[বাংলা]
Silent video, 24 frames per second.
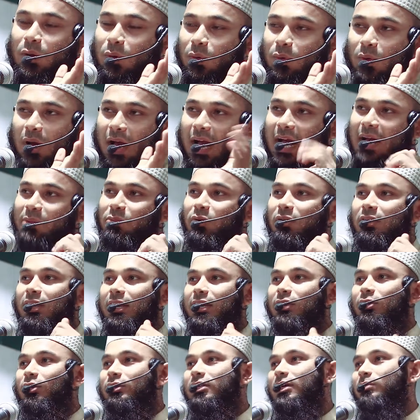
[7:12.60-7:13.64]
কোনো
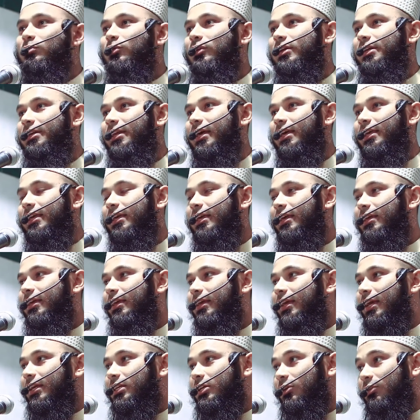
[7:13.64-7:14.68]
আমলের কথা বলি নাই
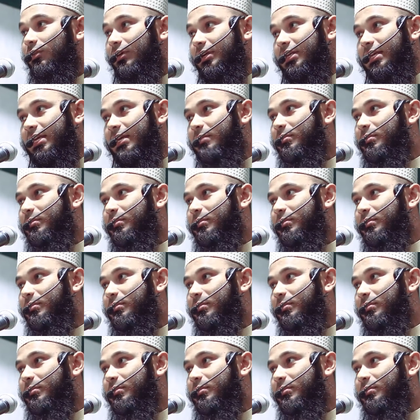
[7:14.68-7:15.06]
এটা হলো